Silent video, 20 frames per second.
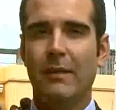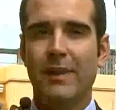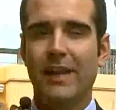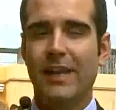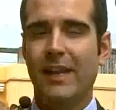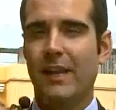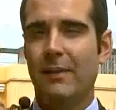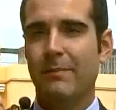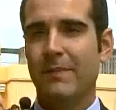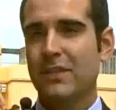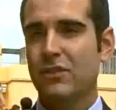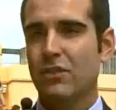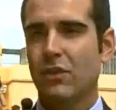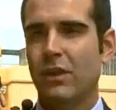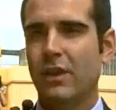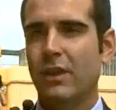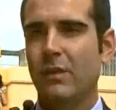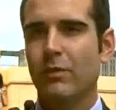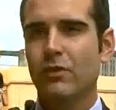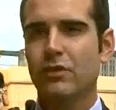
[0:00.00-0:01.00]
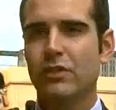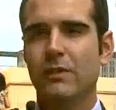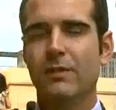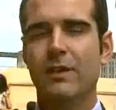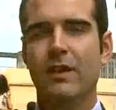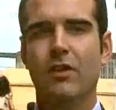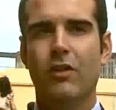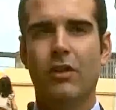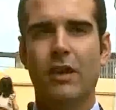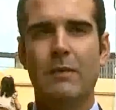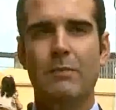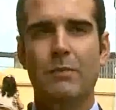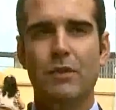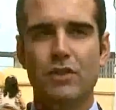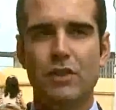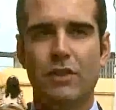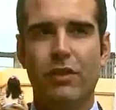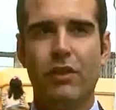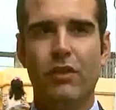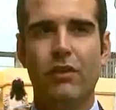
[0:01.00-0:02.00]
de la manera más solemne posible con la
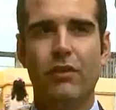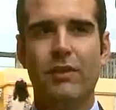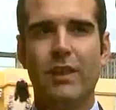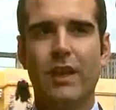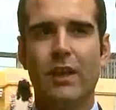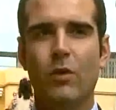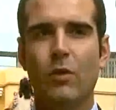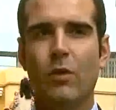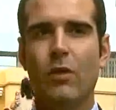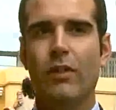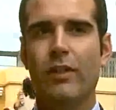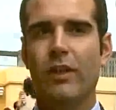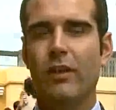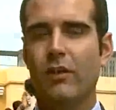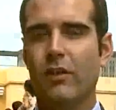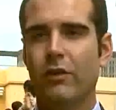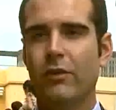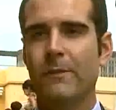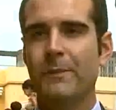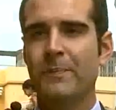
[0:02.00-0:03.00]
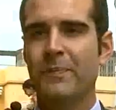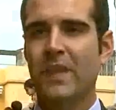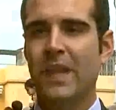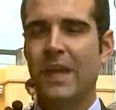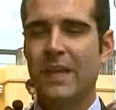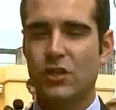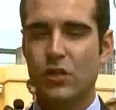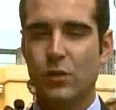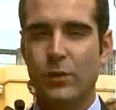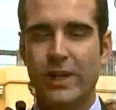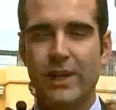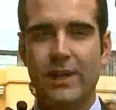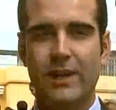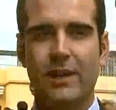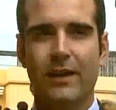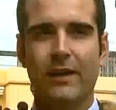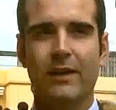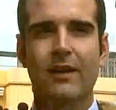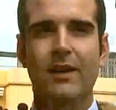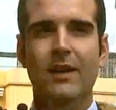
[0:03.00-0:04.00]
imposición del escudo de oro a su
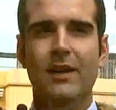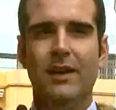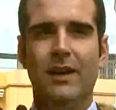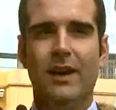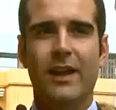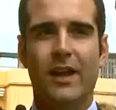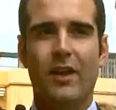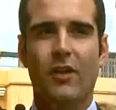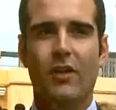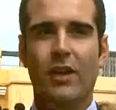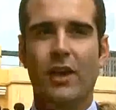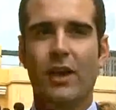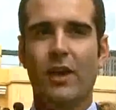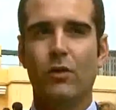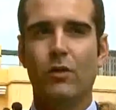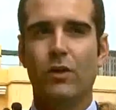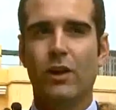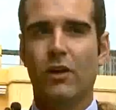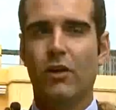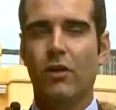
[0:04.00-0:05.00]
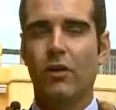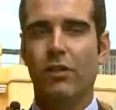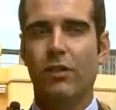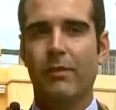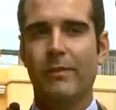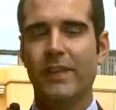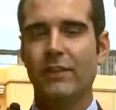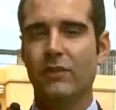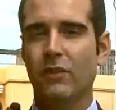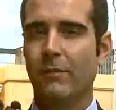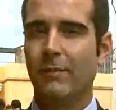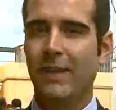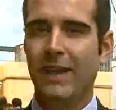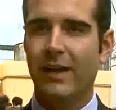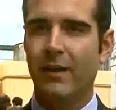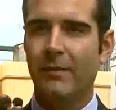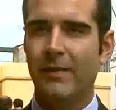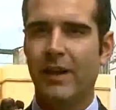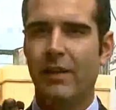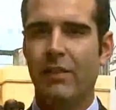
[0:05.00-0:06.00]
Virgen. Creo que es un reconocimiento
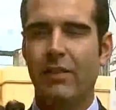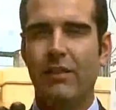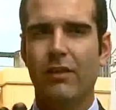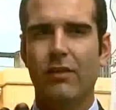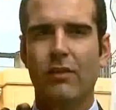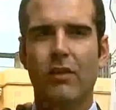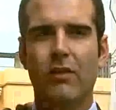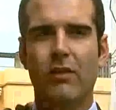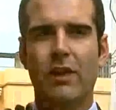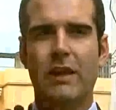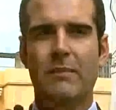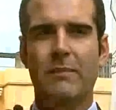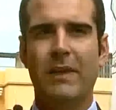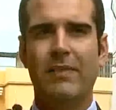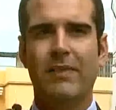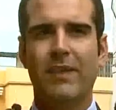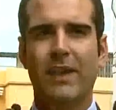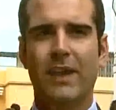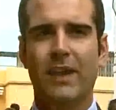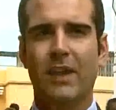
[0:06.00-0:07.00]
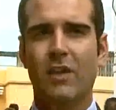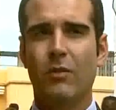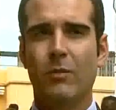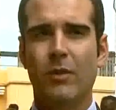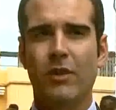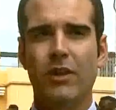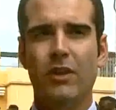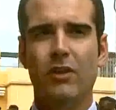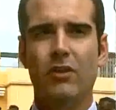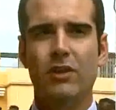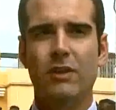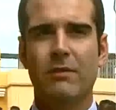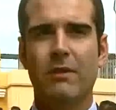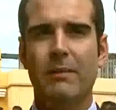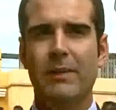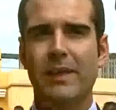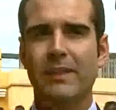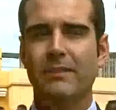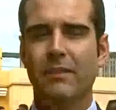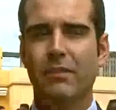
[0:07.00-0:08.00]
más que merecido a una hermandad que, como digo,
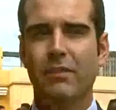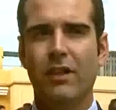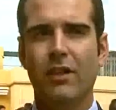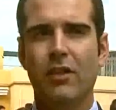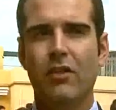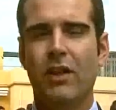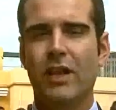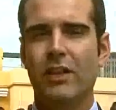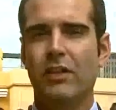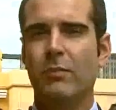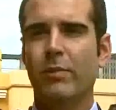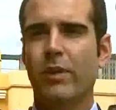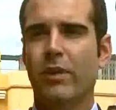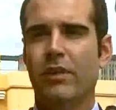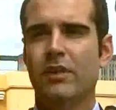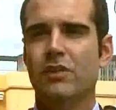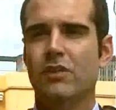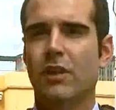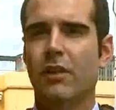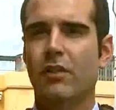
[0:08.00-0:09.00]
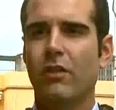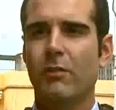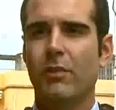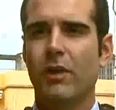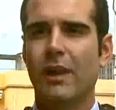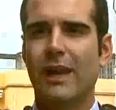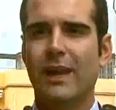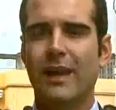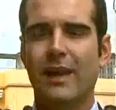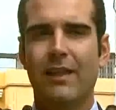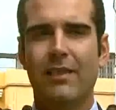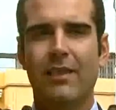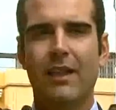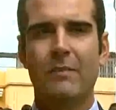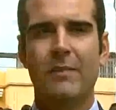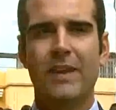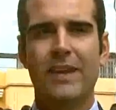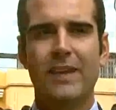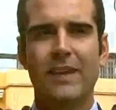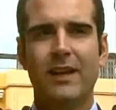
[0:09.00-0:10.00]
lleva 25 años procesionando por las calles
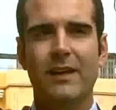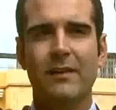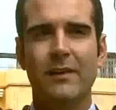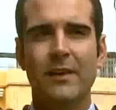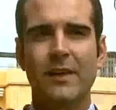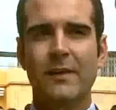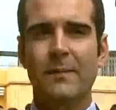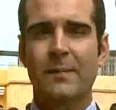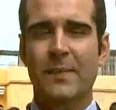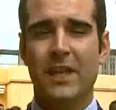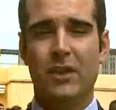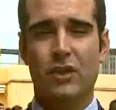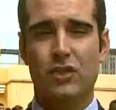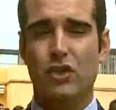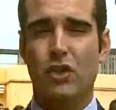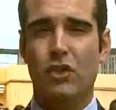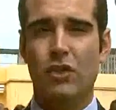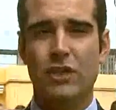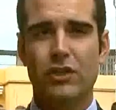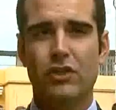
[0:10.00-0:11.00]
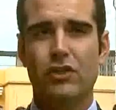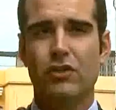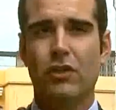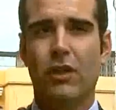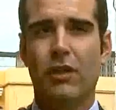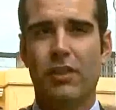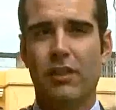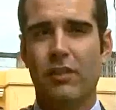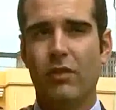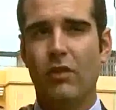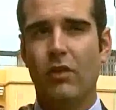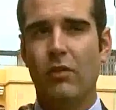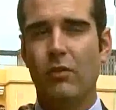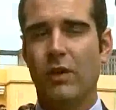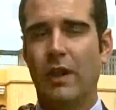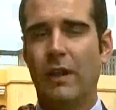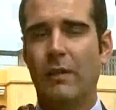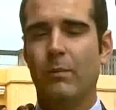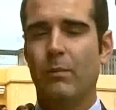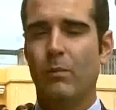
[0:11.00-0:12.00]
de Almería y no solo eso, sino haciendo
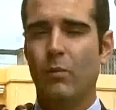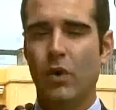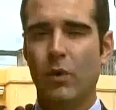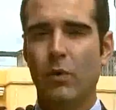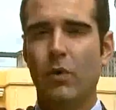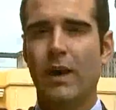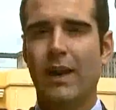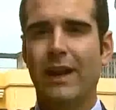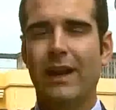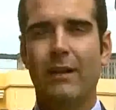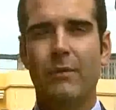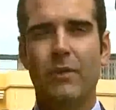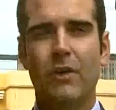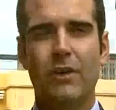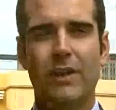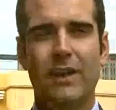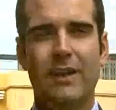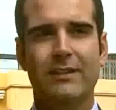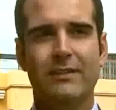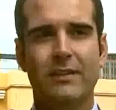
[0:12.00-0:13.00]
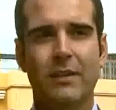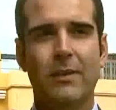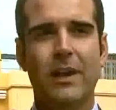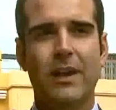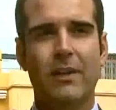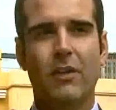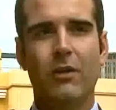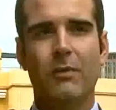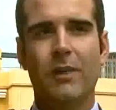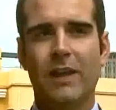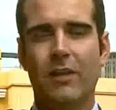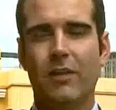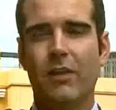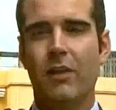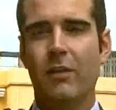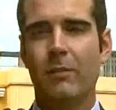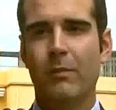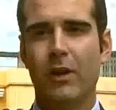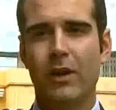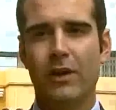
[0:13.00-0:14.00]
una muy buena labor en este barrio, el barrio
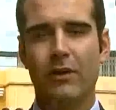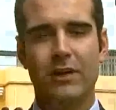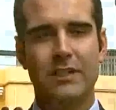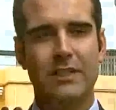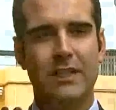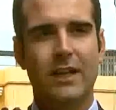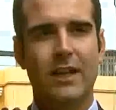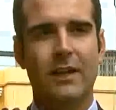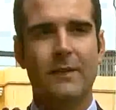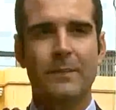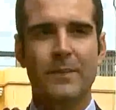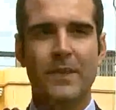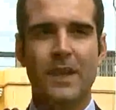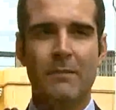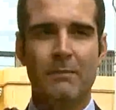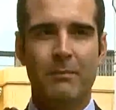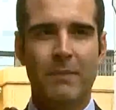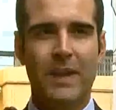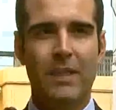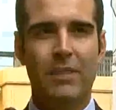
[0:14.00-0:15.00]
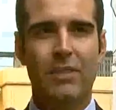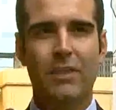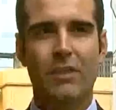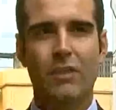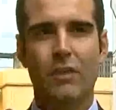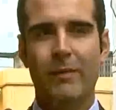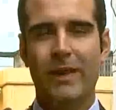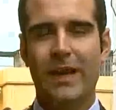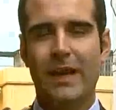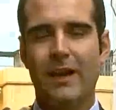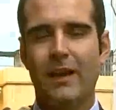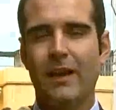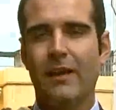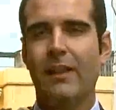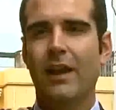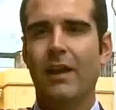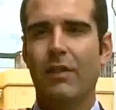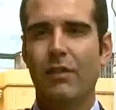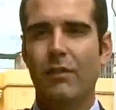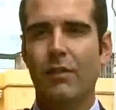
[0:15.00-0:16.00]
de los Molinos. Así que merece
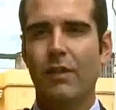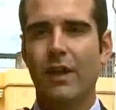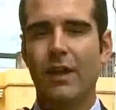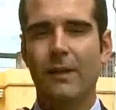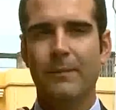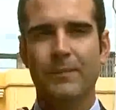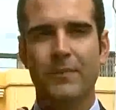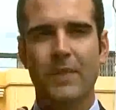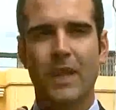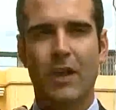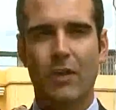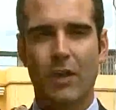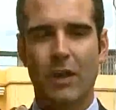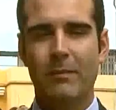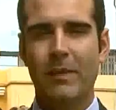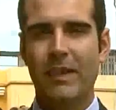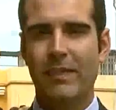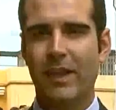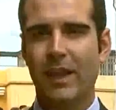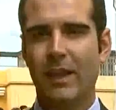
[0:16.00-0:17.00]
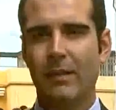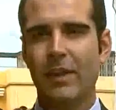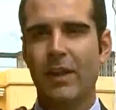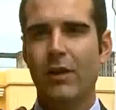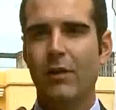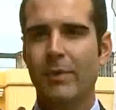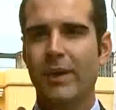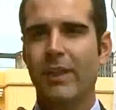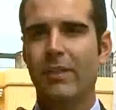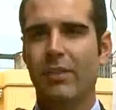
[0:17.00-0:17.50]
homenaje de la ciudad a una hermandad que bien lo